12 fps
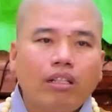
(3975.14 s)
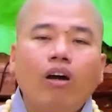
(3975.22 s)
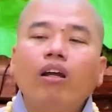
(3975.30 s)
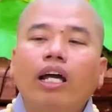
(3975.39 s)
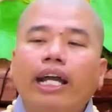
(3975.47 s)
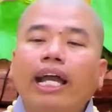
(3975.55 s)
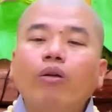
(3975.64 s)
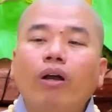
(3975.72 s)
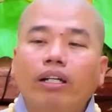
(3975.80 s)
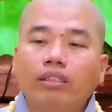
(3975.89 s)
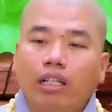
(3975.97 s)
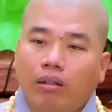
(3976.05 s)
Đó là cái
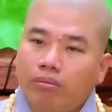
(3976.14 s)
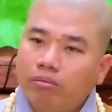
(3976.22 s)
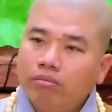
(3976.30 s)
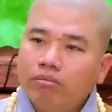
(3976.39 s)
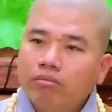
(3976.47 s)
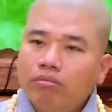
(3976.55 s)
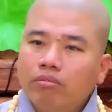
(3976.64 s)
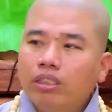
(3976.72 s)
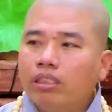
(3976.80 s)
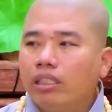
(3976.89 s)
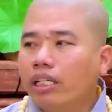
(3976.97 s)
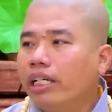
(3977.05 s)
quan trọng.
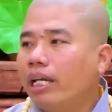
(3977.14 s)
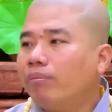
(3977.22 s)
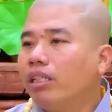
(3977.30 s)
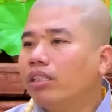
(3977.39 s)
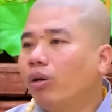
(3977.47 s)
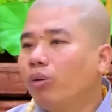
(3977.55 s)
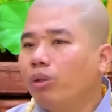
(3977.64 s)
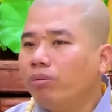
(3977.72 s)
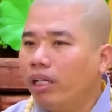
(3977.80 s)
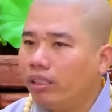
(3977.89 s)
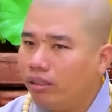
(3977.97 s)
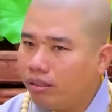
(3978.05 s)
Như chị em đi tu
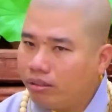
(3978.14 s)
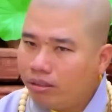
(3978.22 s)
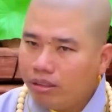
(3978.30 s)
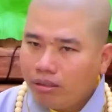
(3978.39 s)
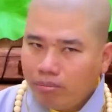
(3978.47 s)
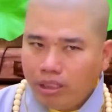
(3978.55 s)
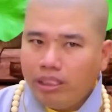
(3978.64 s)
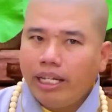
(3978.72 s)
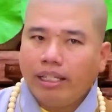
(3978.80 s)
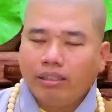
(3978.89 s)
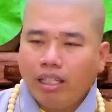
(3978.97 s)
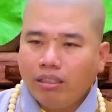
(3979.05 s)
cũng vậy, mình
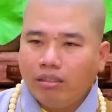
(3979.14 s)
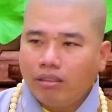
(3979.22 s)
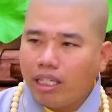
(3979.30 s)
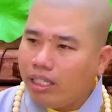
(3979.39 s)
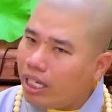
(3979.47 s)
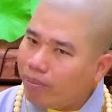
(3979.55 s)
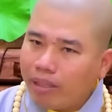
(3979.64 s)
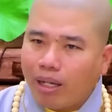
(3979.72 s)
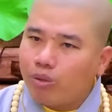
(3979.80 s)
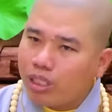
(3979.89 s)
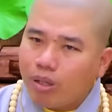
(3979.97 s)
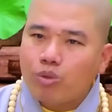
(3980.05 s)
nhận thức được chị em
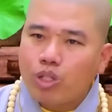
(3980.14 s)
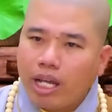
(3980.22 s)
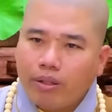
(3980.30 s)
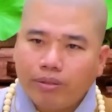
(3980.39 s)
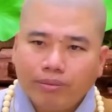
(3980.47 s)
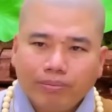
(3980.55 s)
nào sao sao.